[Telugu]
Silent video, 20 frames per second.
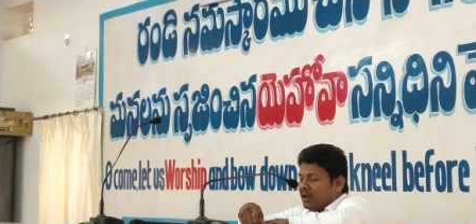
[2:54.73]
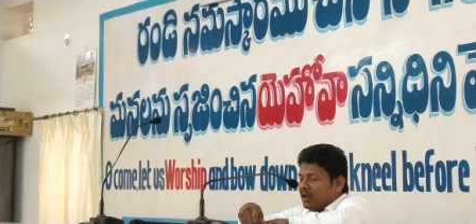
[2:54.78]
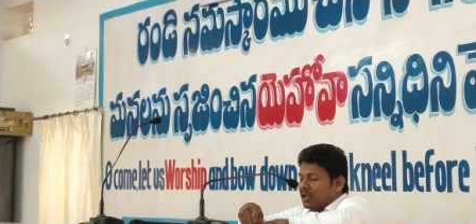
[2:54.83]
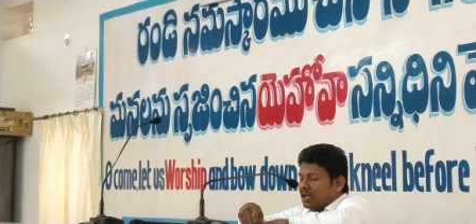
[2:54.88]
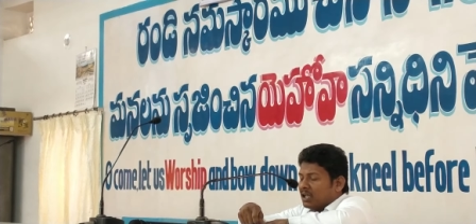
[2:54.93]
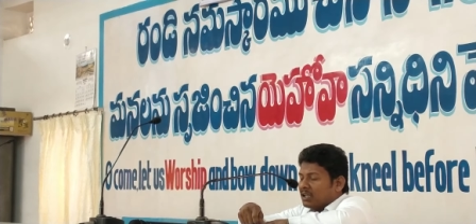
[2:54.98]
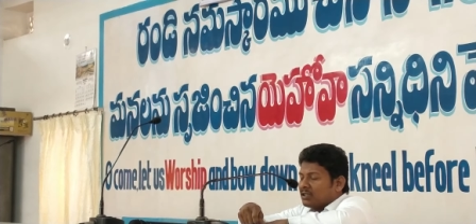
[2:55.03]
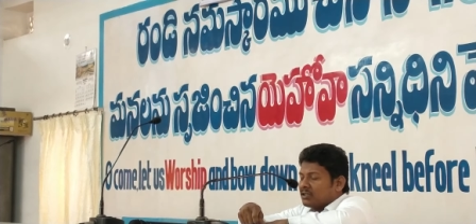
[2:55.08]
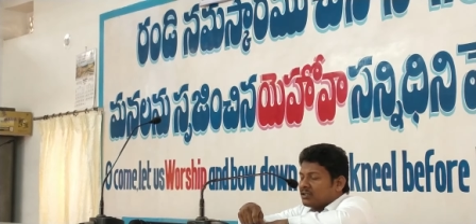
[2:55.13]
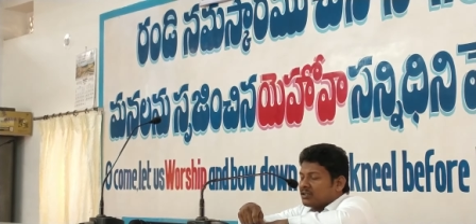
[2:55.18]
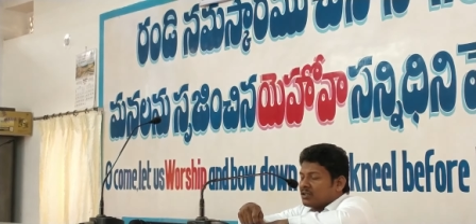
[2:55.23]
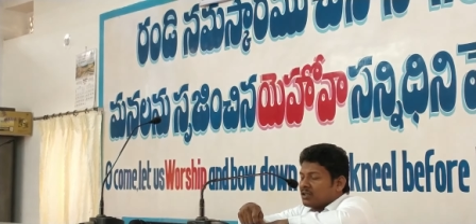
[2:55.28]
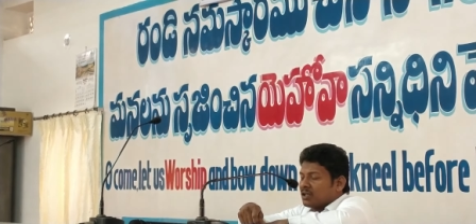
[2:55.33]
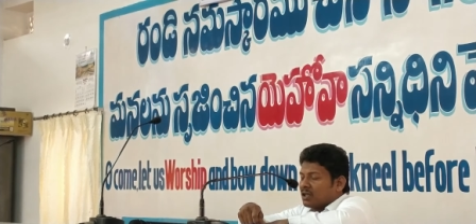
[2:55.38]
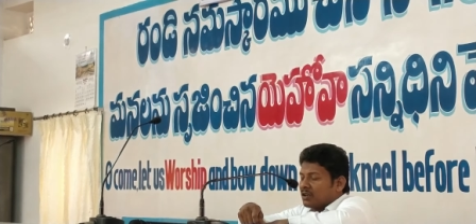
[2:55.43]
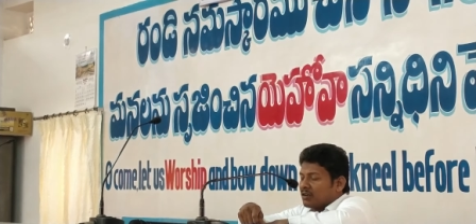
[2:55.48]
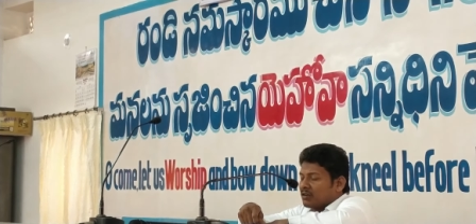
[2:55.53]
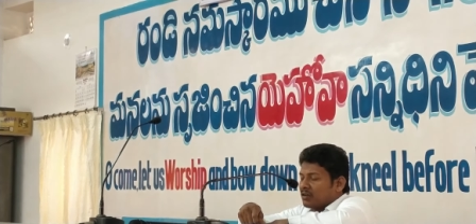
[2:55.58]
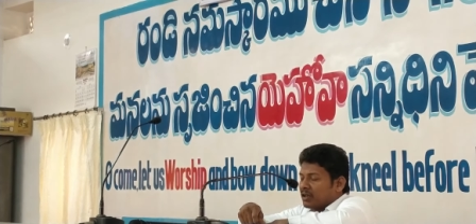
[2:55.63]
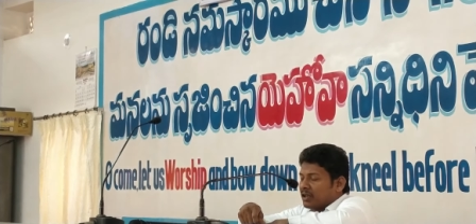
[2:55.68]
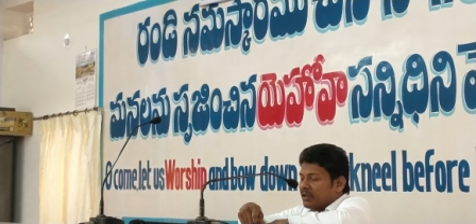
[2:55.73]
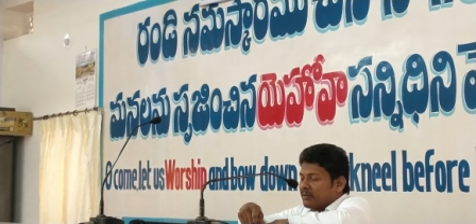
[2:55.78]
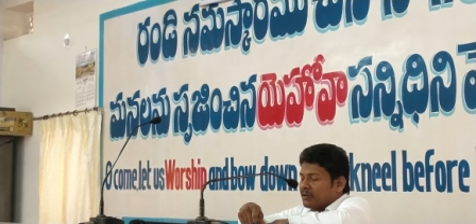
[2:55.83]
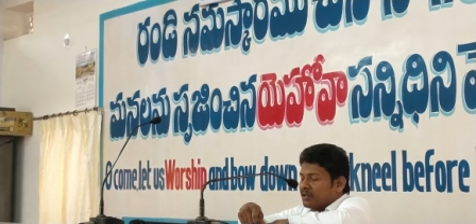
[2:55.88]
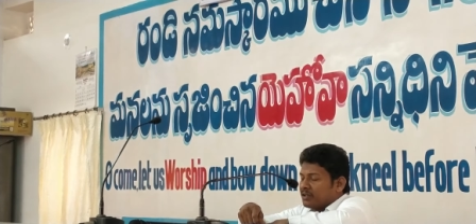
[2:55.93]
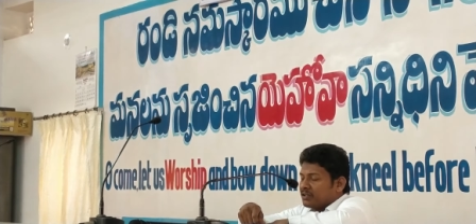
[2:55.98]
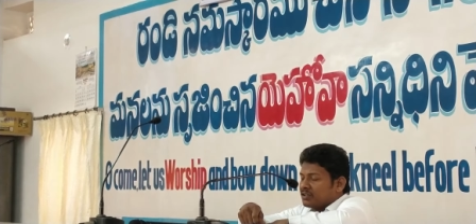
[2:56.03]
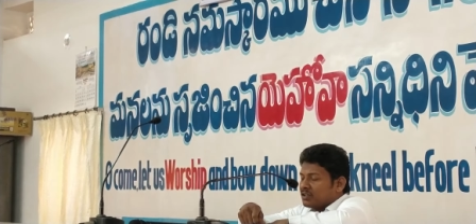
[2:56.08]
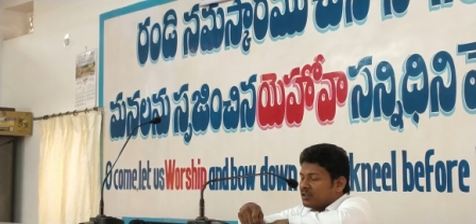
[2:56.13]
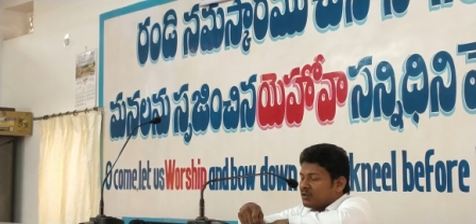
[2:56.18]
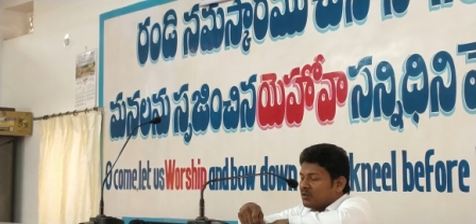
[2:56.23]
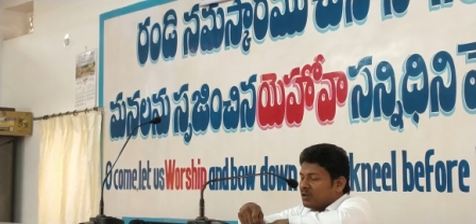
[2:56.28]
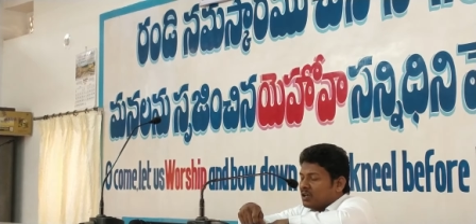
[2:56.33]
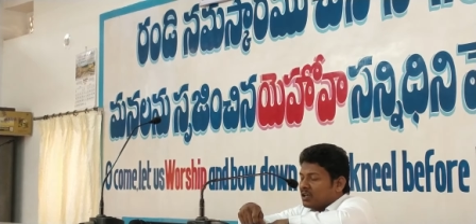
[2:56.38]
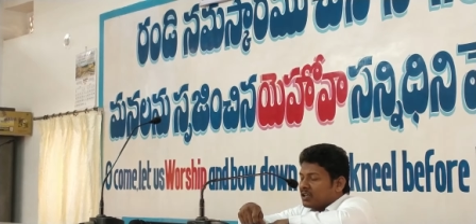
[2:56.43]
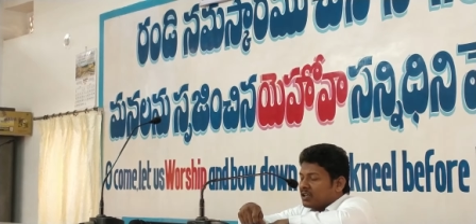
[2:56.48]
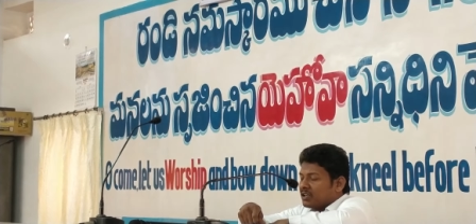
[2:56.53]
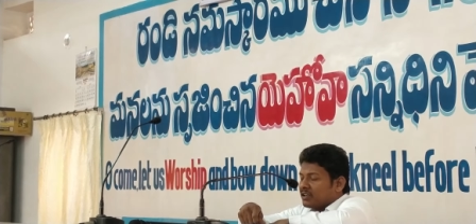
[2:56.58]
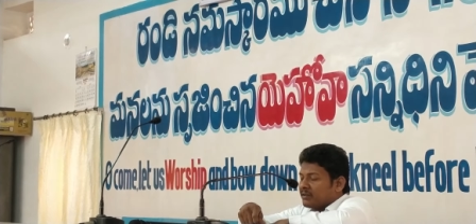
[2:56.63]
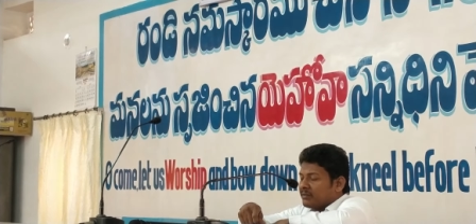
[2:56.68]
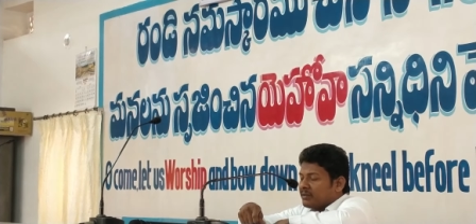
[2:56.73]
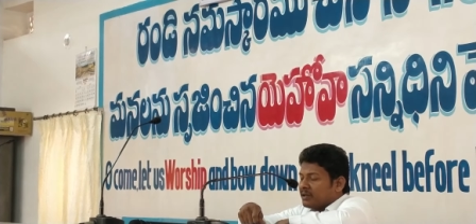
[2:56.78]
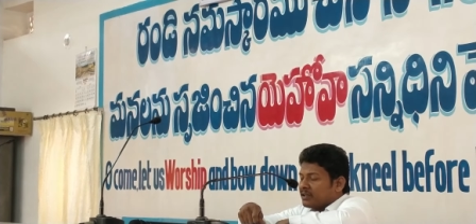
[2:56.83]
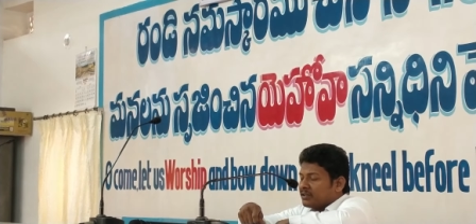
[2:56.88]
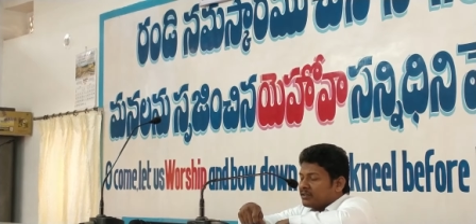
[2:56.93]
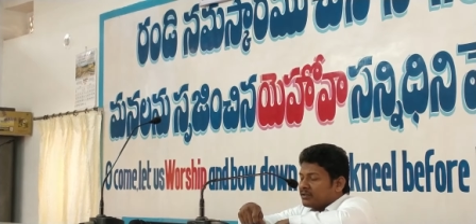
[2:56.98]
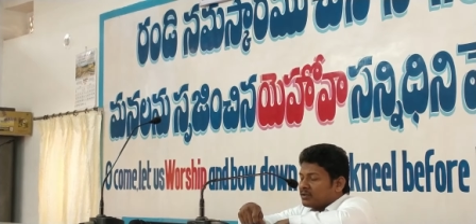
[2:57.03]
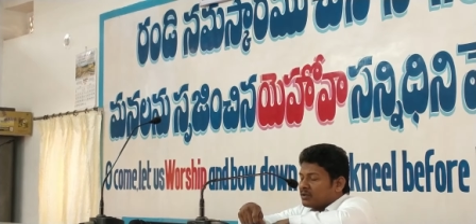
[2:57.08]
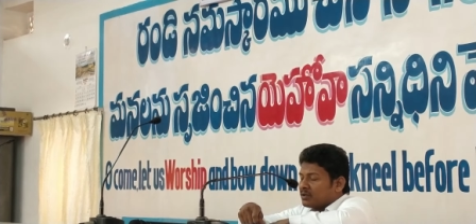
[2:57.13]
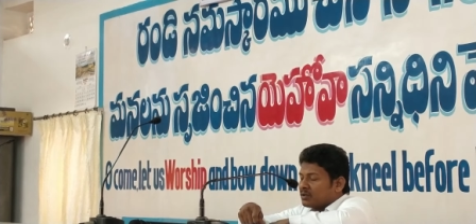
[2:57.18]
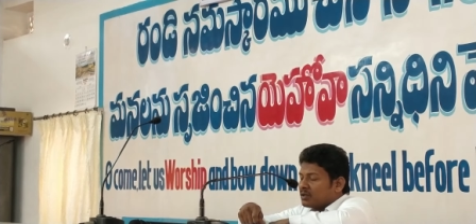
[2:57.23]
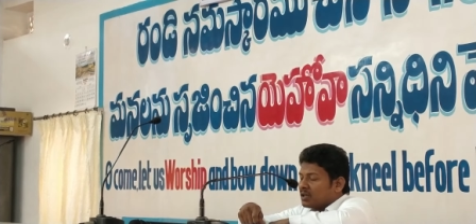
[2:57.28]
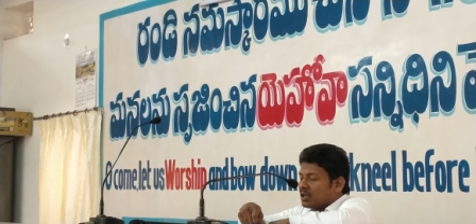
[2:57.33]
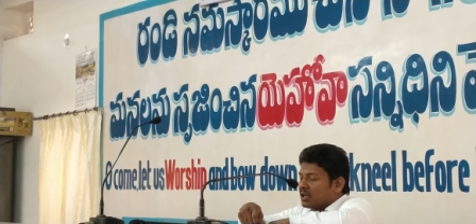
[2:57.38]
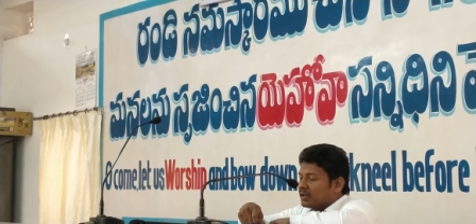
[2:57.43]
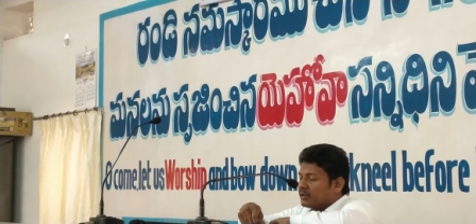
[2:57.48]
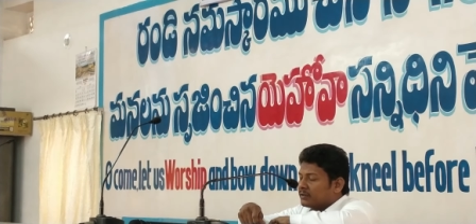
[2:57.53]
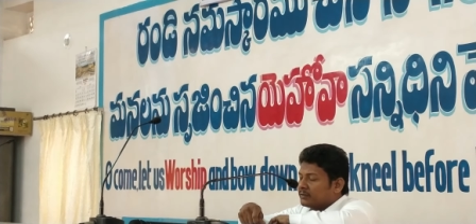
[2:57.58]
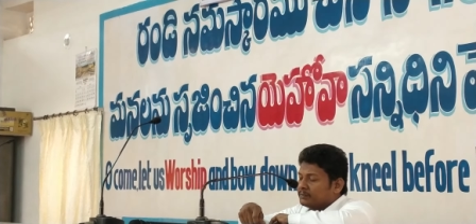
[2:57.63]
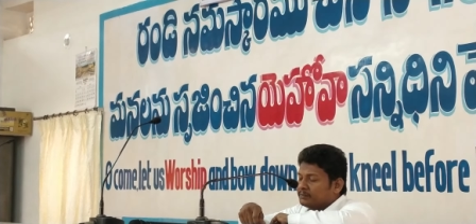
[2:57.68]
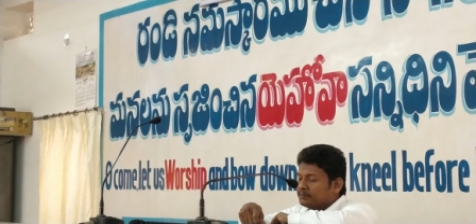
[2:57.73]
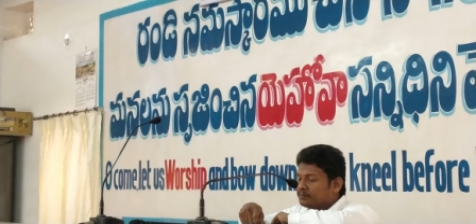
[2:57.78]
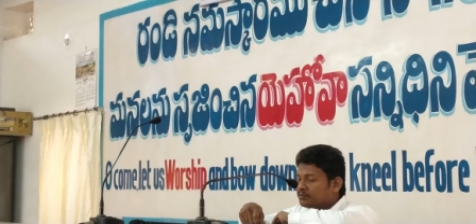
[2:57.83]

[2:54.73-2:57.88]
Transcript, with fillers: ఆరాధించే దాని కొరకై మీరు ఇచ్చిన వాక్యాన్ని బట్టి స్తోత్రాలు